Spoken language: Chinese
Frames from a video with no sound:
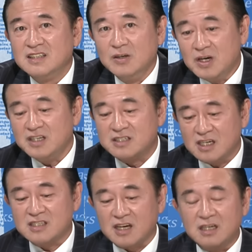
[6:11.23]
因为你
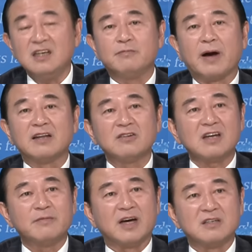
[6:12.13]
这整理盘就
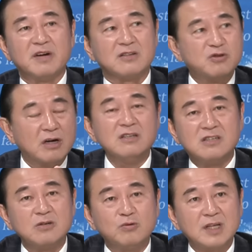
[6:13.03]
代表怎么样？全
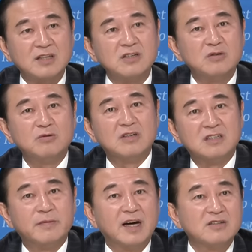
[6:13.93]
指股它进入
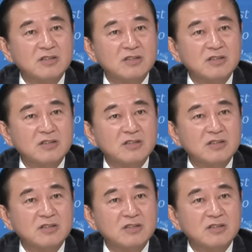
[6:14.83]
了怎么样？